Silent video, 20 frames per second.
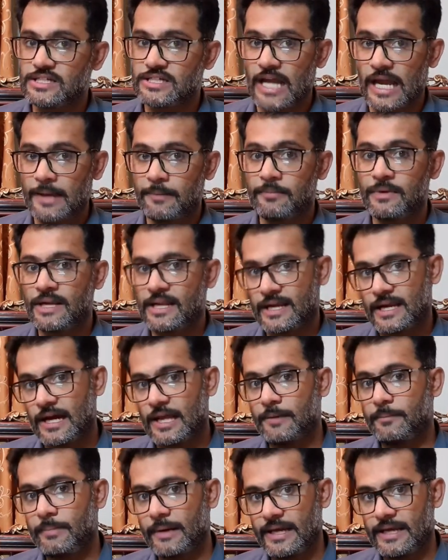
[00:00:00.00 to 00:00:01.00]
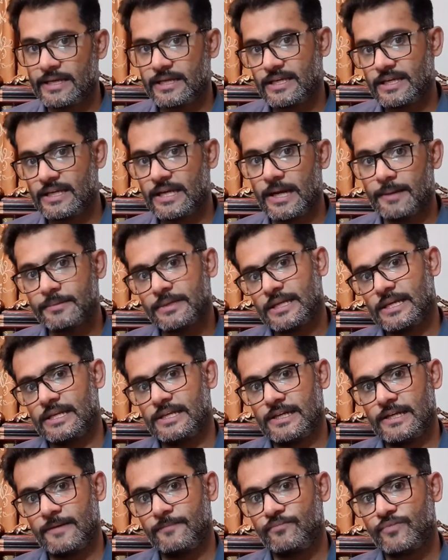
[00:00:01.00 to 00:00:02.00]
टाइम निकाल पाएगी आपके
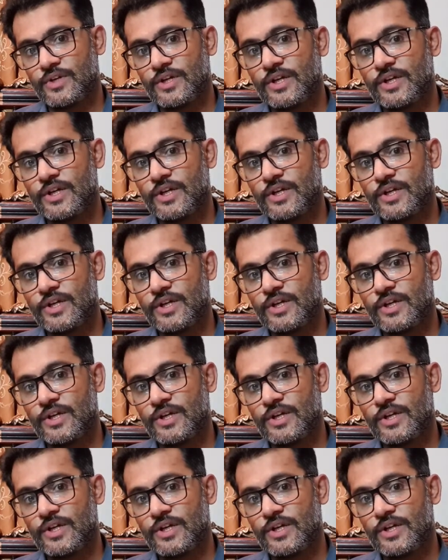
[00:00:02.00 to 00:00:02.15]
लिए